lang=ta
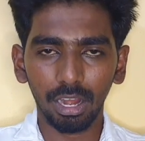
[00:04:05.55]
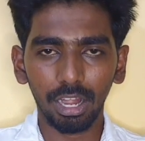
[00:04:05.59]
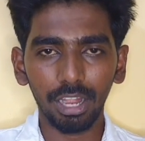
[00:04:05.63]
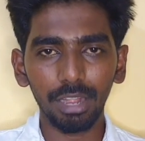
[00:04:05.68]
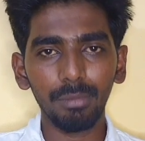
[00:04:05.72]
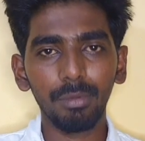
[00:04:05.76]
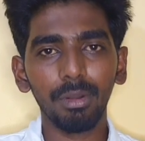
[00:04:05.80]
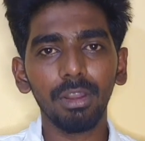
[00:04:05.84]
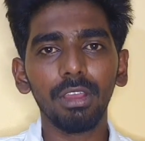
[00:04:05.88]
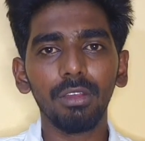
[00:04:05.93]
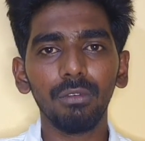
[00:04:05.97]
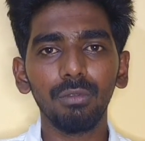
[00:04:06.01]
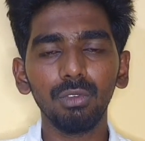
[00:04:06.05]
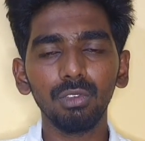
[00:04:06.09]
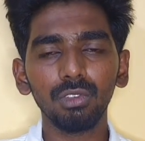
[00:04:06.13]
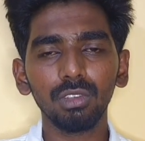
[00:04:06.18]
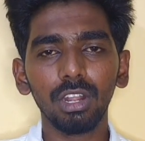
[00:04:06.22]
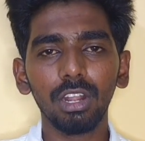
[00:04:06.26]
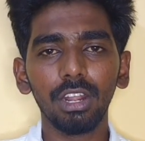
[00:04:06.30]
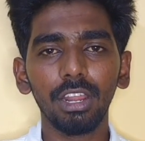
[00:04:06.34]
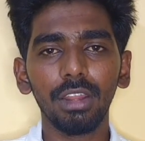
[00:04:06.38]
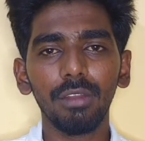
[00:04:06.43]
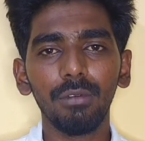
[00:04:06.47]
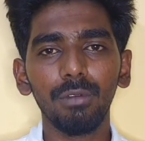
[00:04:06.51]
கண்டிப்பாக நாங்கள்
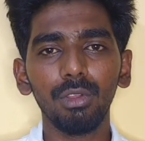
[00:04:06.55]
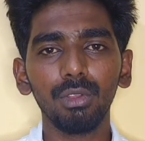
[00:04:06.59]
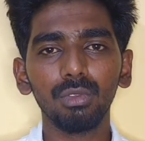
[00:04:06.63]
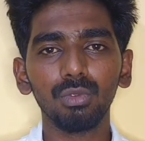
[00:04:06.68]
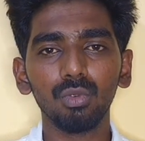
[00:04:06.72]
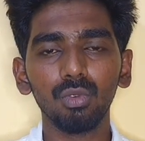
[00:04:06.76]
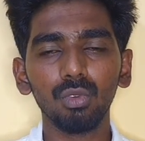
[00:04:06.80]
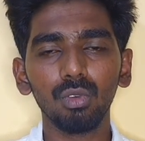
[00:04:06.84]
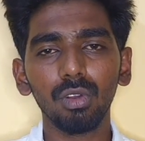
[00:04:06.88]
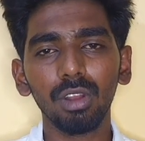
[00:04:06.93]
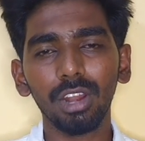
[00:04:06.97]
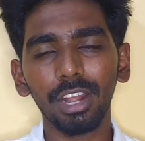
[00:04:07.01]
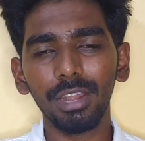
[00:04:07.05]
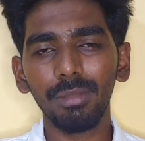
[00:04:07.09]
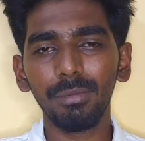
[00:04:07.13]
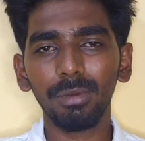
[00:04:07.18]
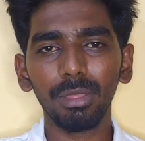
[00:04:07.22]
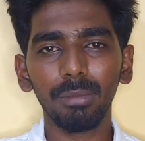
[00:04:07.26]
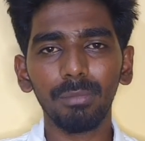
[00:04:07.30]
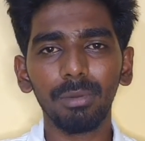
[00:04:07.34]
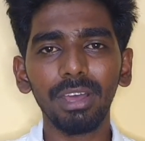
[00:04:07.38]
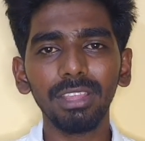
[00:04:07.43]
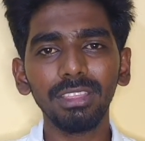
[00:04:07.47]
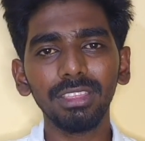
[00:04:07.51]
ஃபியூச்சரில் நிறைய வீடியோஸ் கொடுக்குறோம்
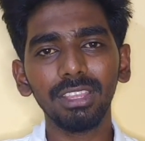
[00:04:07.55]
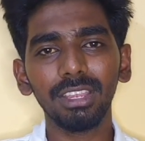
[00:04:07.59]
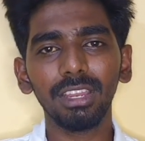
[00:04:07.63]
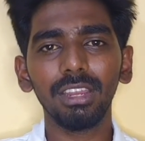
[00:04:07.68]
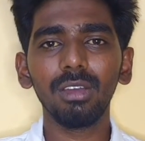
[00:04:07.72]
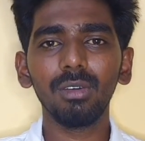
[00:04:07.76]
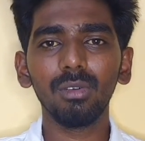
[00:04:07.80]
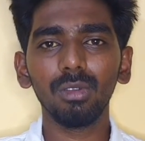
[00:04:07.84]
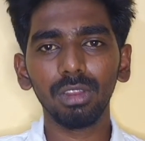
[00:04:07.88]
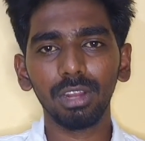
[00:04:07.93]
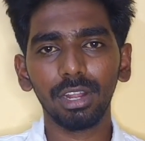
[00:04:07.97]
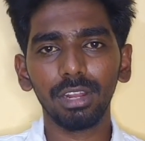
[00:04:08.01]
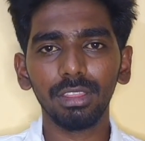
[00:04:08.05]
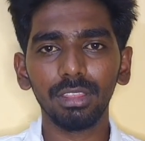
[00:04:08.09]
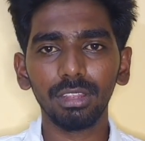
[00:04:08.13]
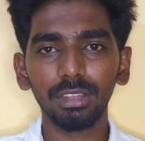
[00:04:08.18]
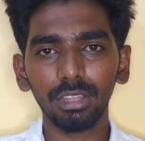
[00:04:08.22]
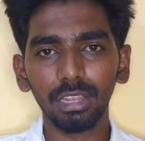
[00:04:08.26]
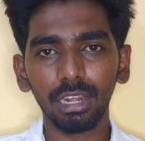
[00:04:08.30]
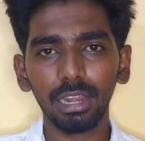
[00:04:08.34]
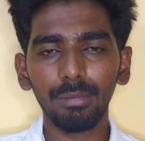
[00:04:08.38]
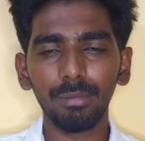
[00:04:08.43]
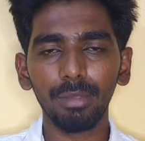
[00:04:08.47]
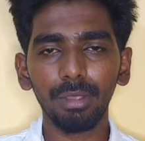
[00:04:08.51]
கண்டிப்பாக அதை பார்த்தீங்கன்னா உங்களுக்கு
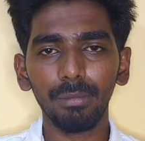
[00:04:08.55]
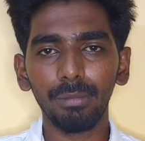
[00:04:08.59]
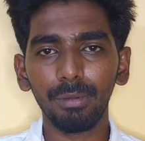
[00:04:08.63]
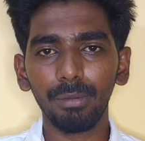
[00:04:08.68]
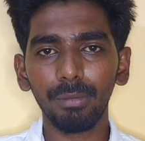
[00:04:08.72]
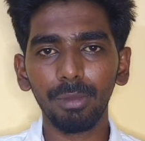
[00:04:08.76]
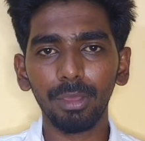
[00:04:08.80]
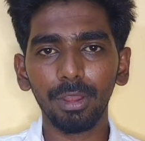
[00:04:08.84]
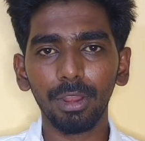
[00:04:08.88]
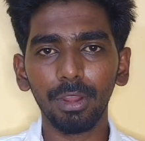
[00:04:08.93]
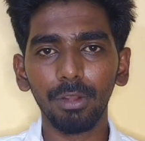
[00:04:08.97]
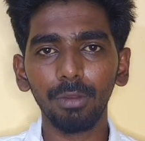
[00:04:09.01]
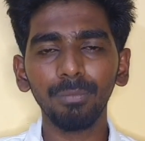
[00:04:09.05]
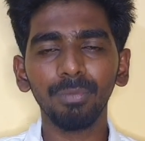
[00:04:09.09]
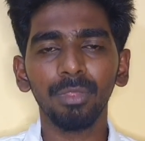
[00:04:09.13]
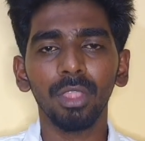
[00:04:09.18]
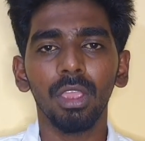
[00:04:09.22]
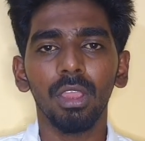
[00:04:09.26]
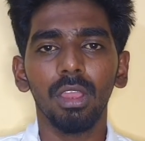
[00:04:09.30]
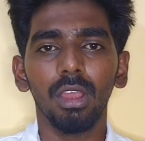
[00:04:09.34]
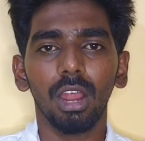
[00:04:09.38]
அடுத்தது எல்லாமே ப்ரிப்பேர் ஆகிடும்